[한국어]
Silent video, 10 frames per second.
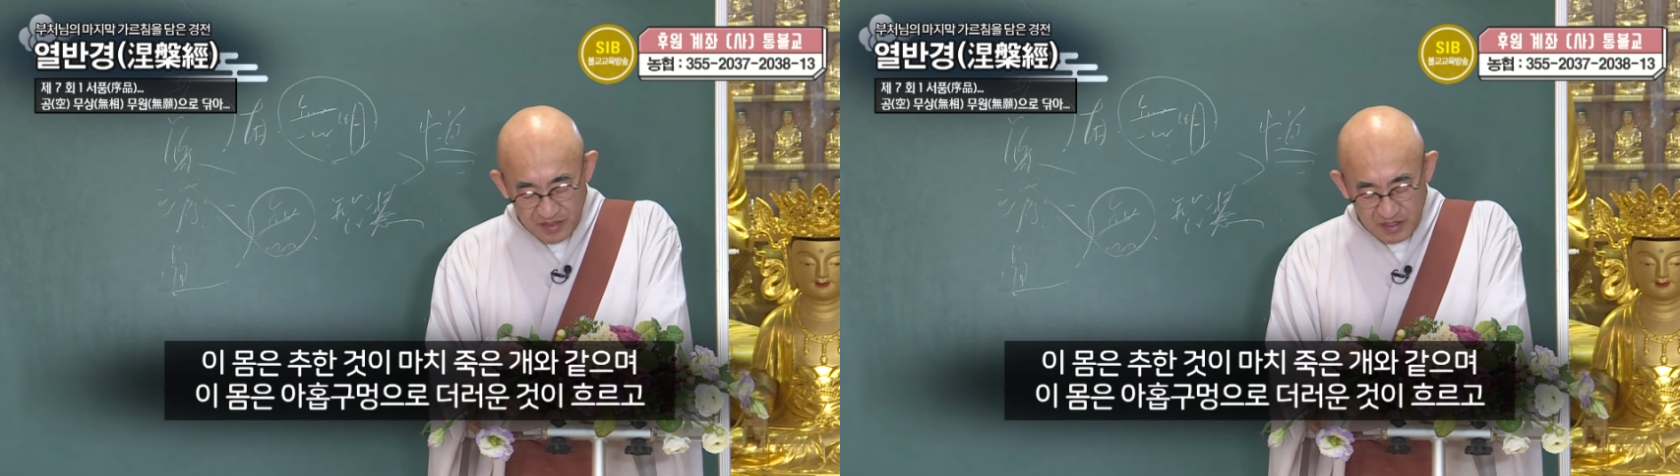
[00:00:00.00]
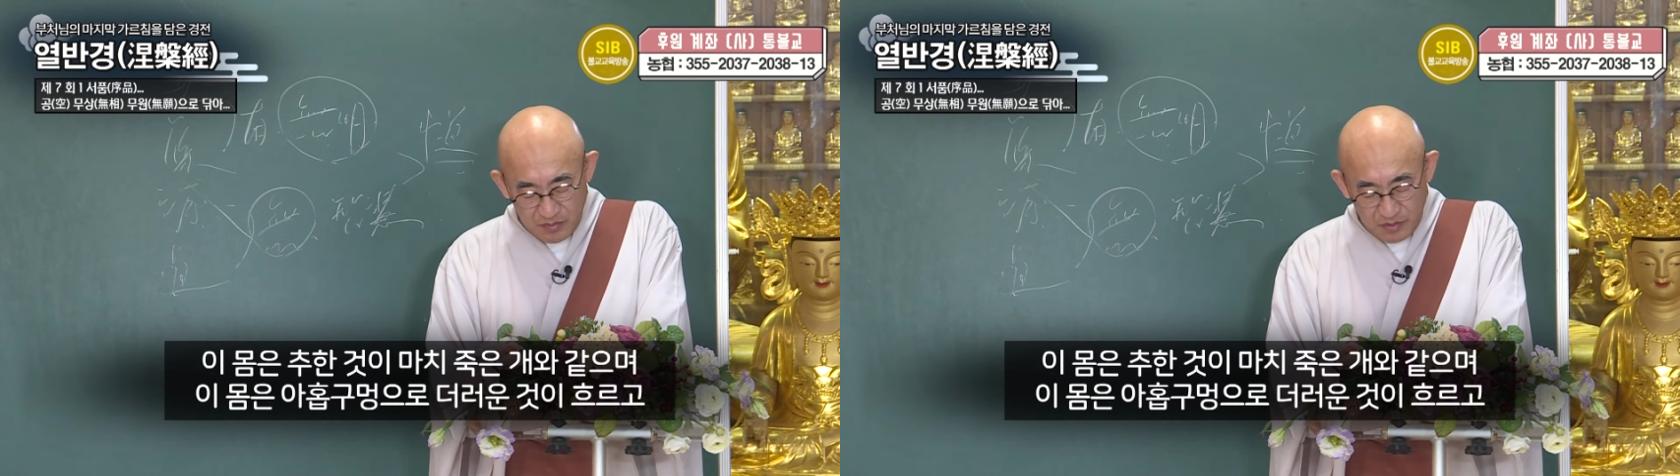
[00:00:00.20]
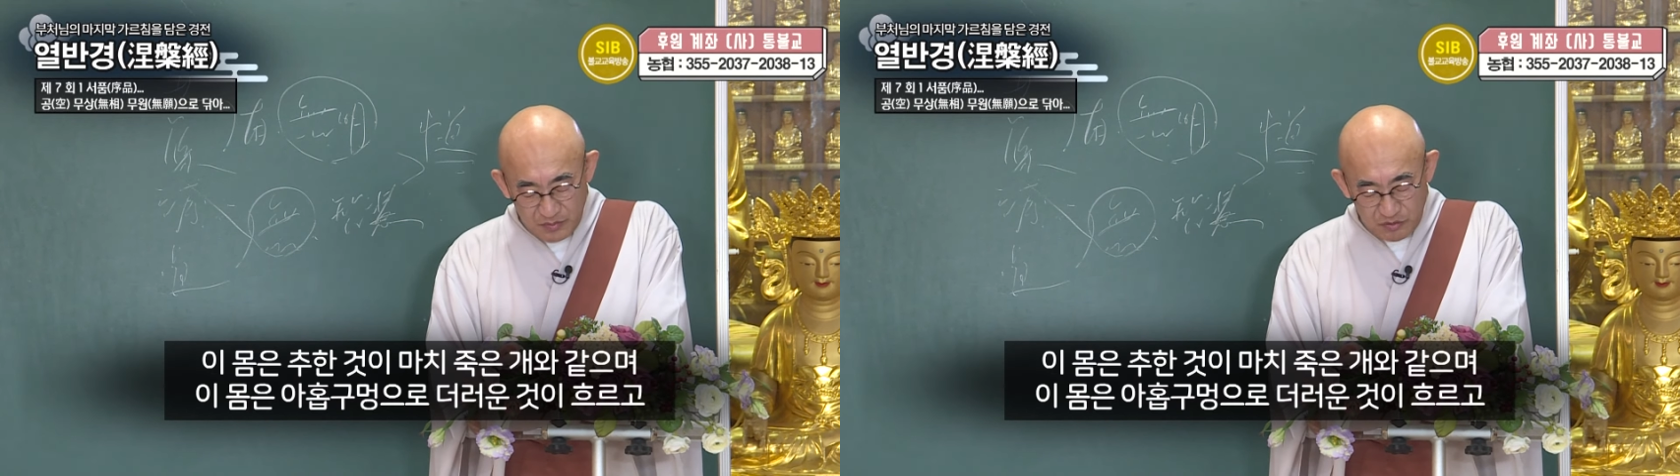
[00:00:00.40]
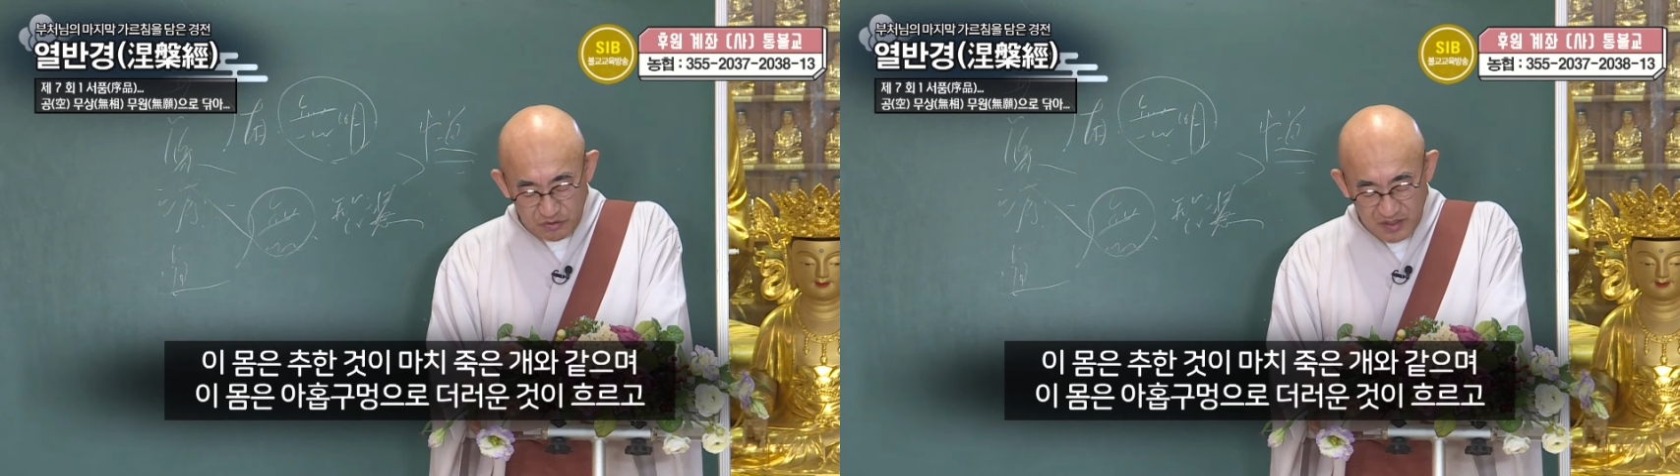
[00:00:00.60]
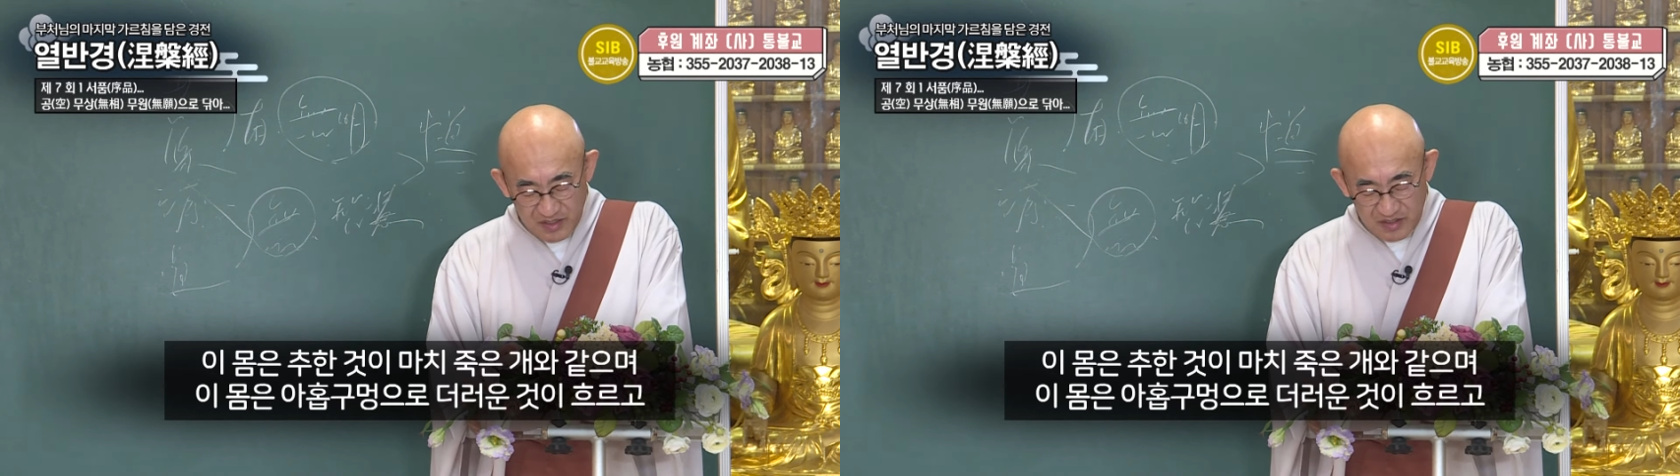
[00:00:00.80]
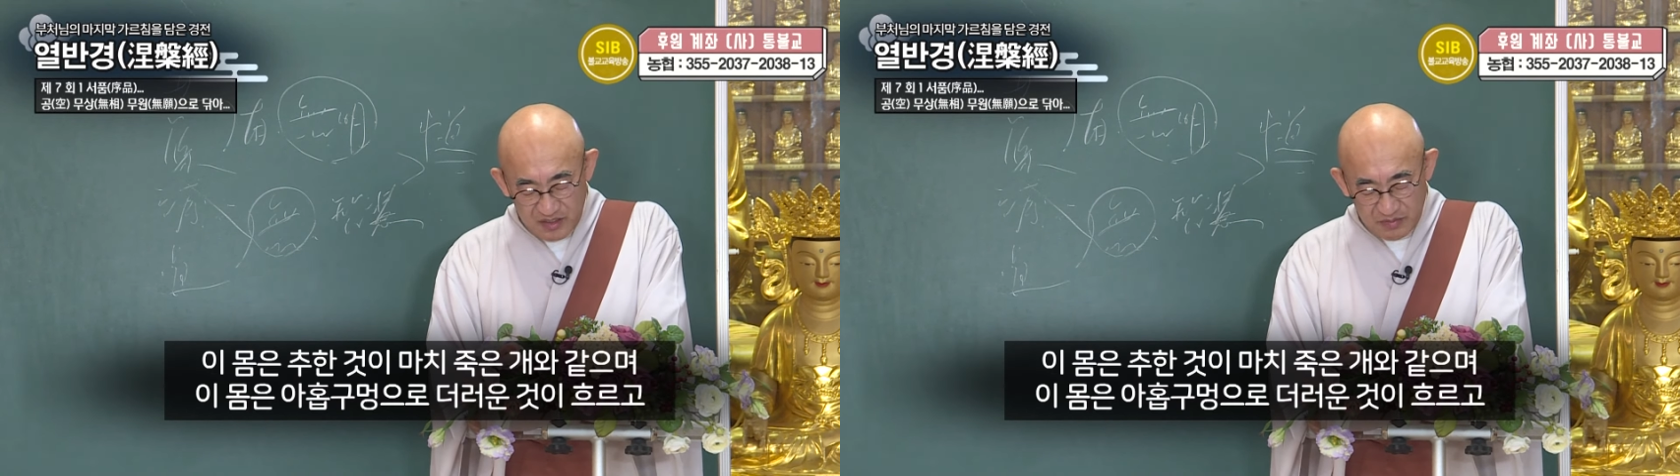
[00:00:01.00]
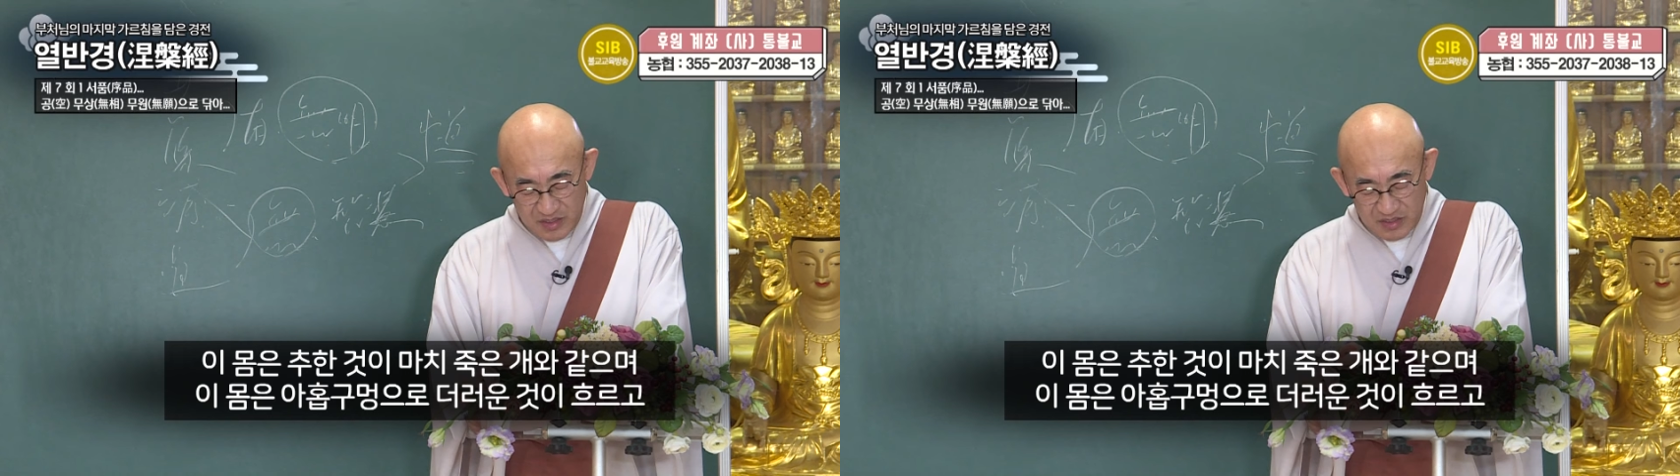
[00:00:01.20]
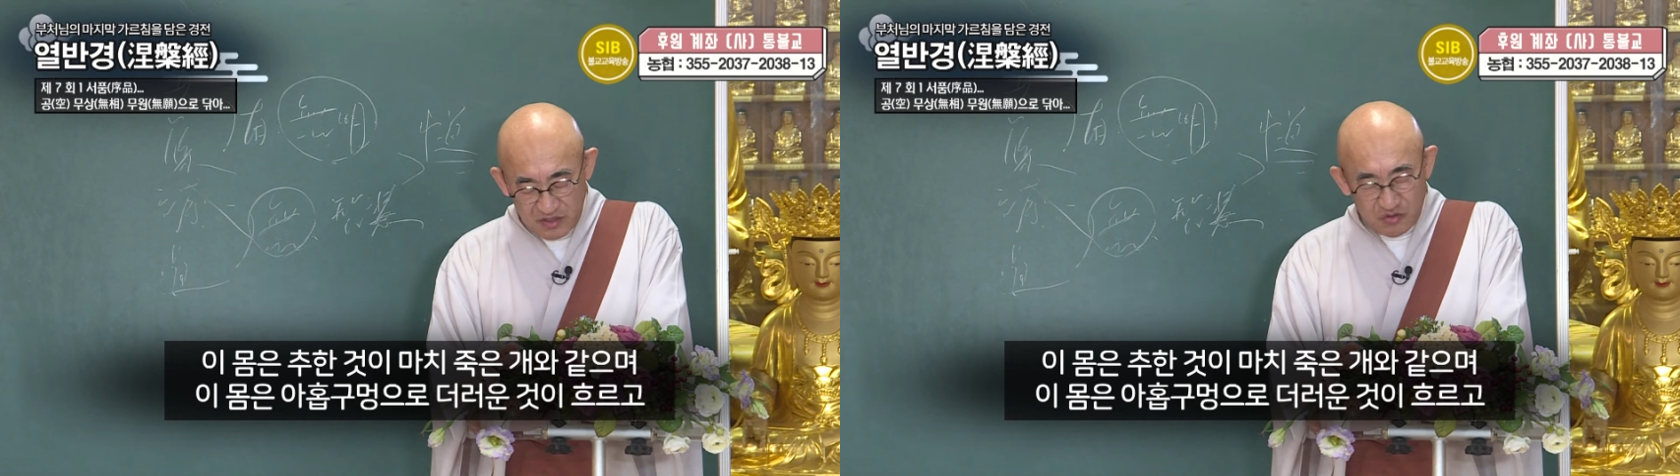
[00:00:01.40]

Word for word: 이 몸은 추한 것이 마치